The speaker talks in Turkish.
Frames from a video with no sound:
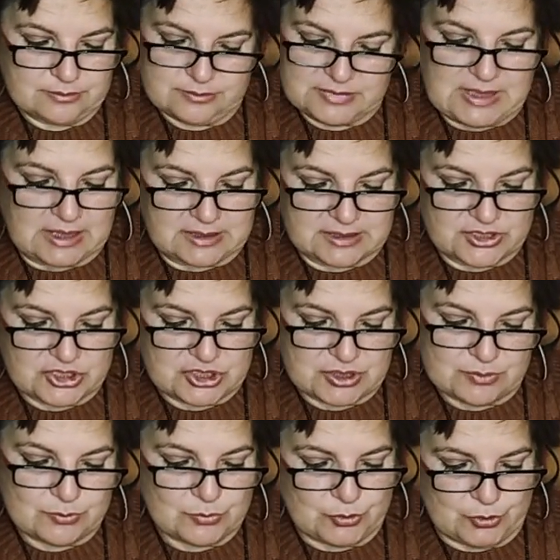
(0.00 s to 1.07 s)

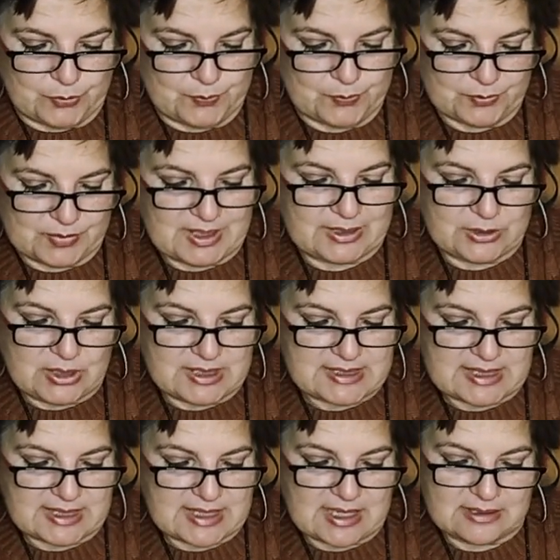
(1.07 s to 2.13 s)
yaklaşım bu. Yani
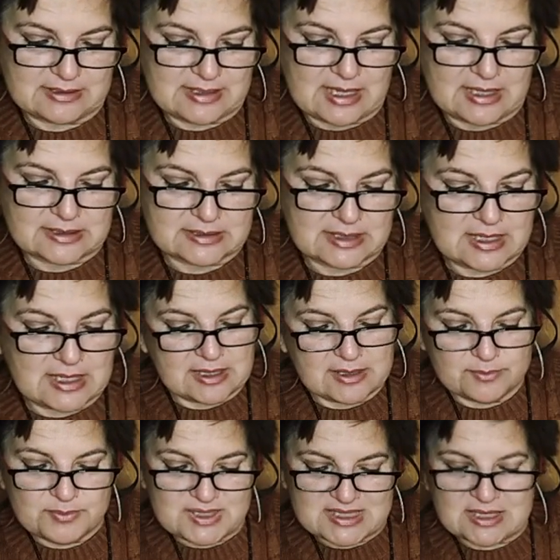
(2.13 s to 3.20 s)
gezegenler
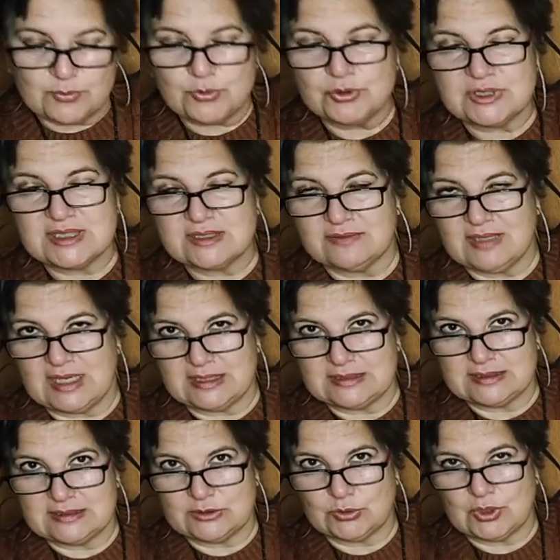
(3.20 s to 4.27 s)
bize bunları vaat
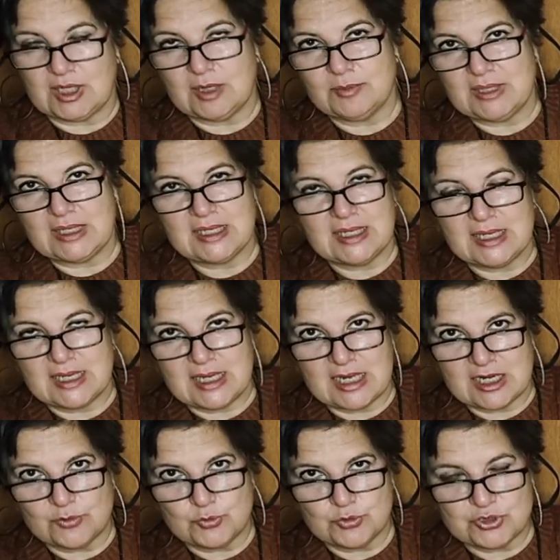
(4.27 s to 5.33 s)
ediyor. Ama
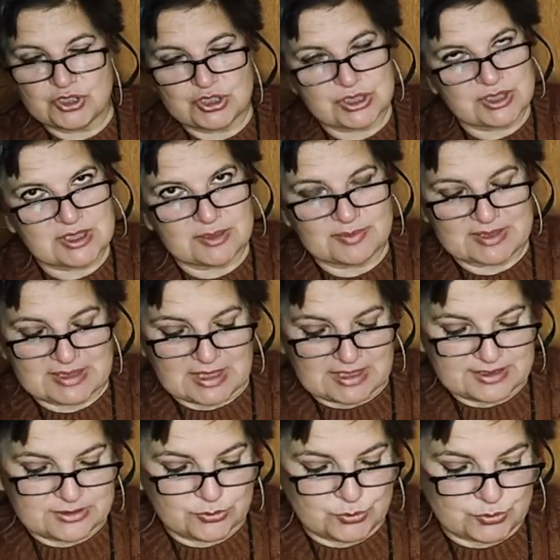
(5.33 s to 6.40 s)
her burç için tabii ki
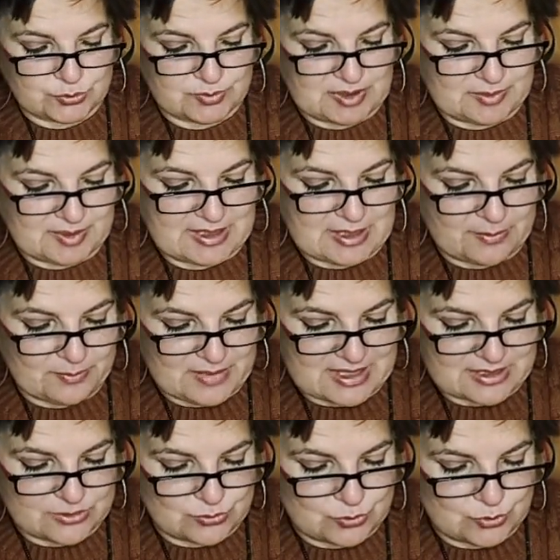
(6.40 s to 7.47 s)
ayrı yorumlama
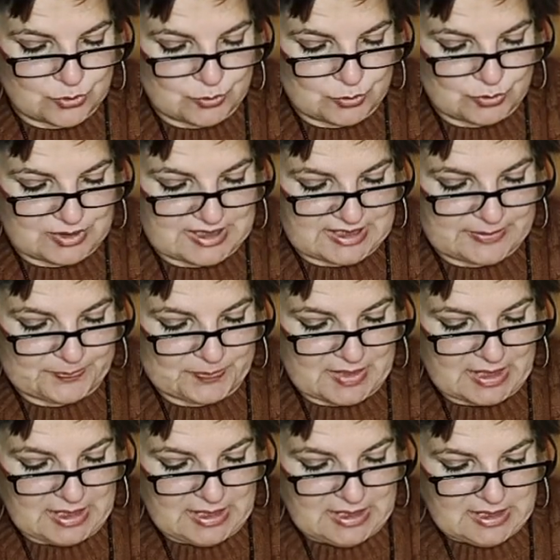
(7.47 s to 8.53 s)
yapmak durumundayım.
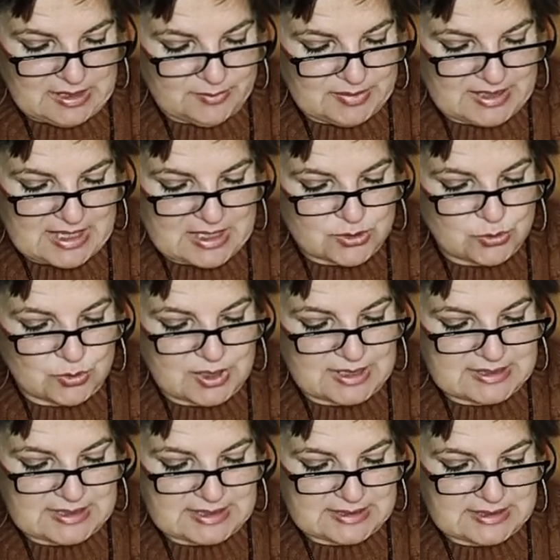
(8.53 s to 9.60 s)
Biraz sonra
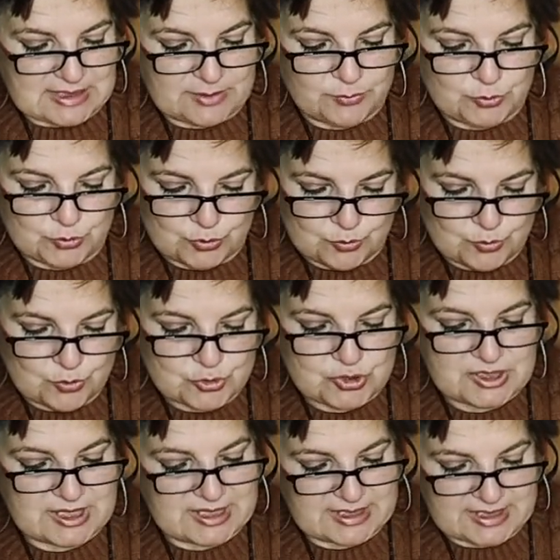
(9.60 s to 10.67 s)
tek tek bütün
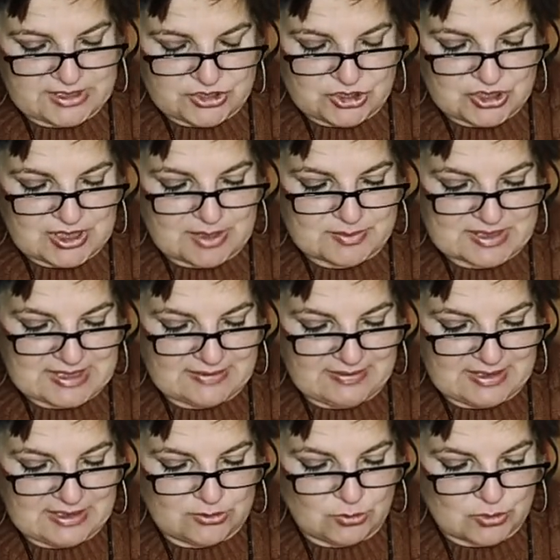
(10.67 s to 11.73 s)
burçlara geçeceğim
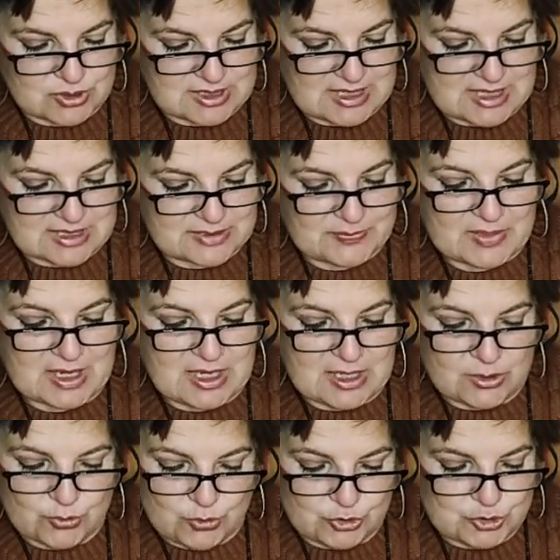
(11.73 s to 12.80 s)
sevgili dostlar.
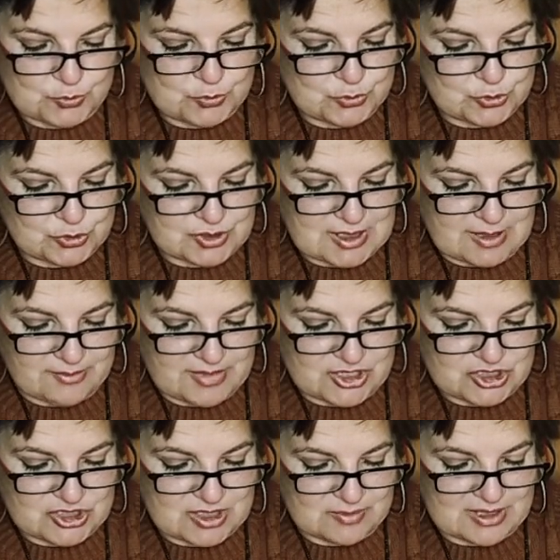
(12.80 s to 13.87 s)
Koç burcundan
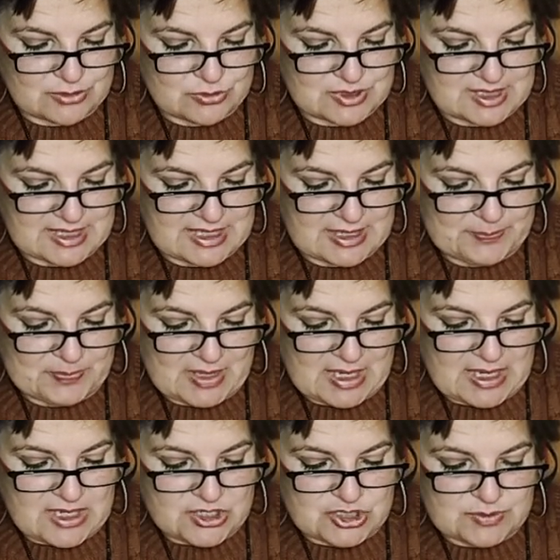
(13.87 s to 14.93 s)
başlamak üzere.
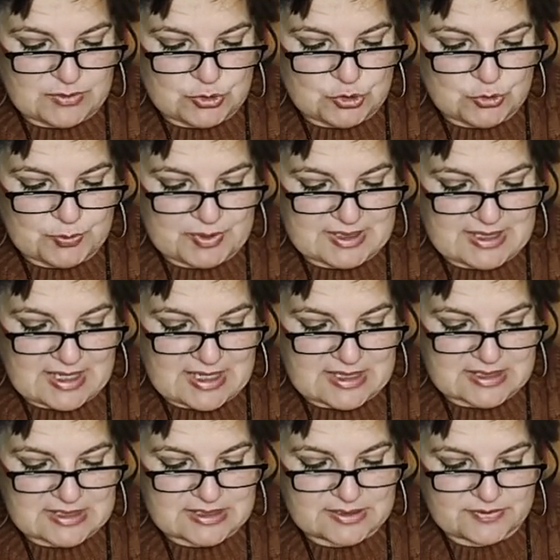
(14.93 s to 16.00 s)
Şimdi
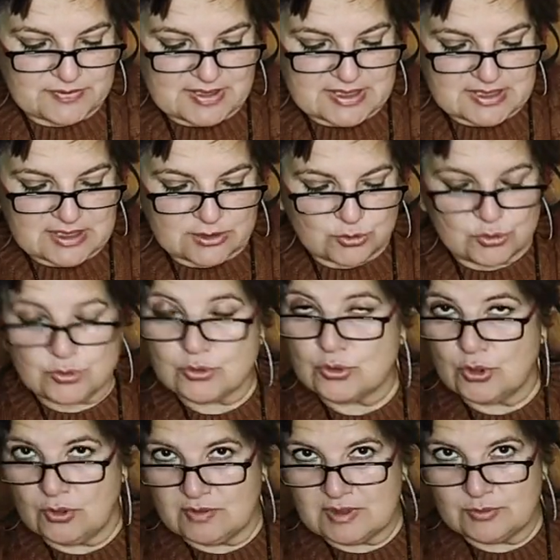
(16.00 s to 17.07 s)
Jüpiter ve Satürn
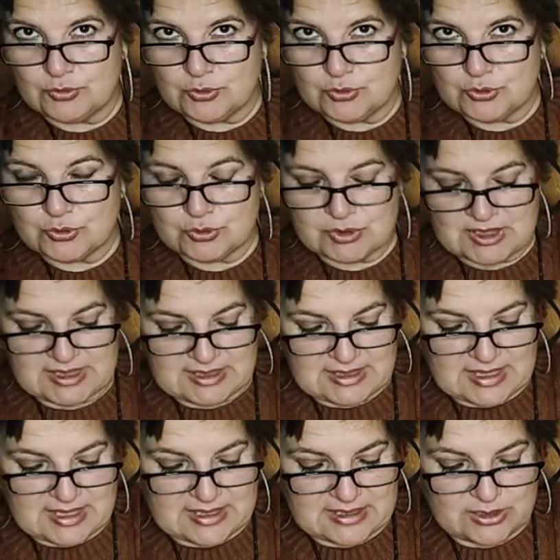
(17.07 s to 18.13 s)
Kova burcunda
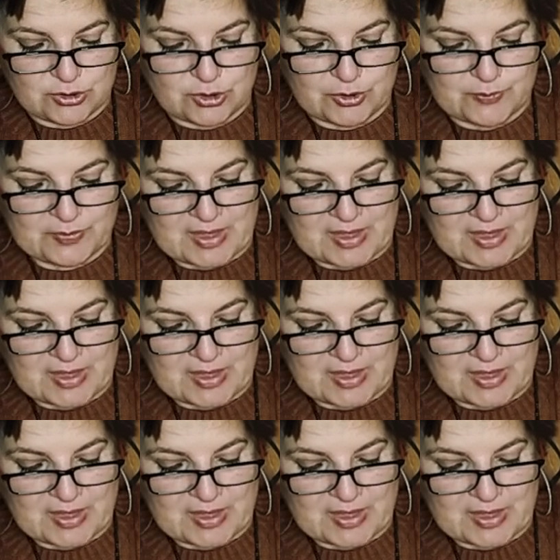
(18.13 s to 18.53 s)
ilerliyor